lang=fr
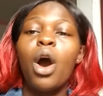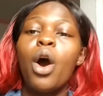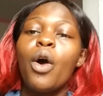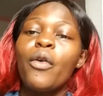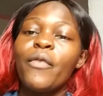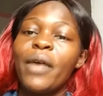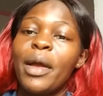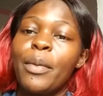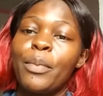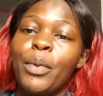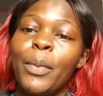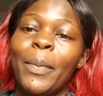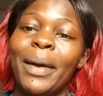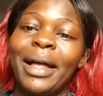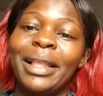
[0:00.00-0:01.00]
on va un
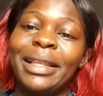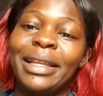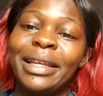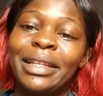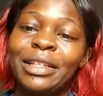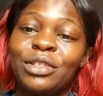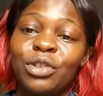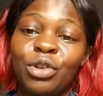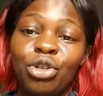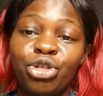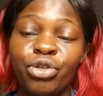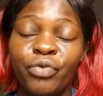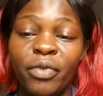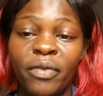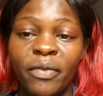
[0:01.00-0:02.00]
peu parler de ce que
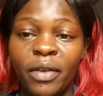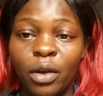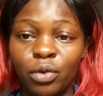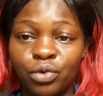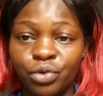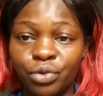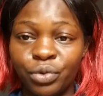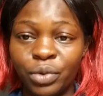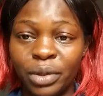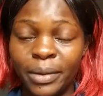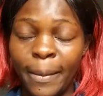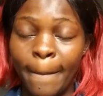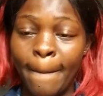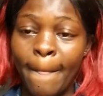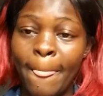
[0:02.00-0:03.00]
je veux faire aujourd'hui.
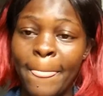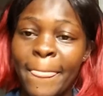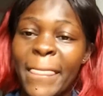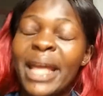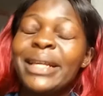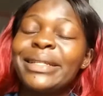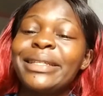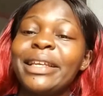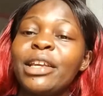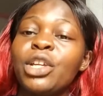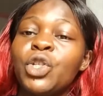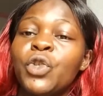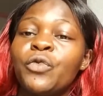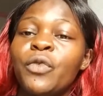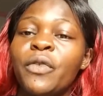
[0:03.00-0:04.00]
Ce
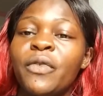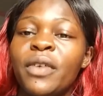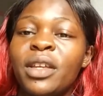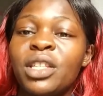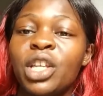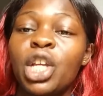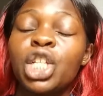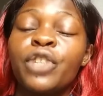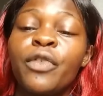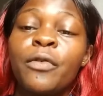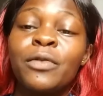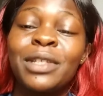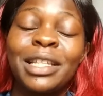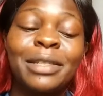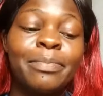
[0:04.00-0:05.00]
que je veux faire, ce que je veux
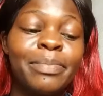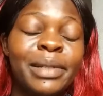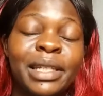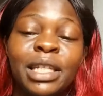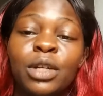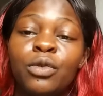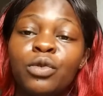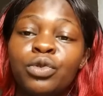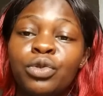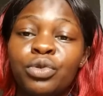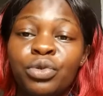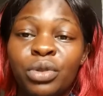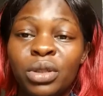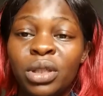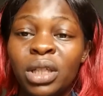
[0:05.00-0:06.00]
vous expliquer
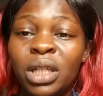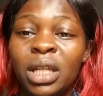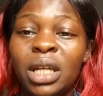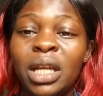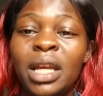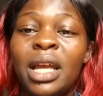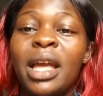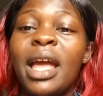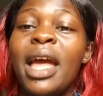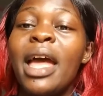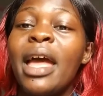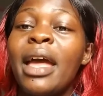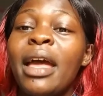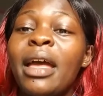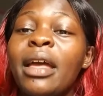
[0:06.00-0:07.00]
aujourd'hui
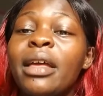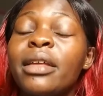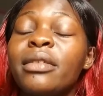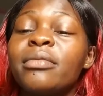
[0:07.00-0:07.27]
est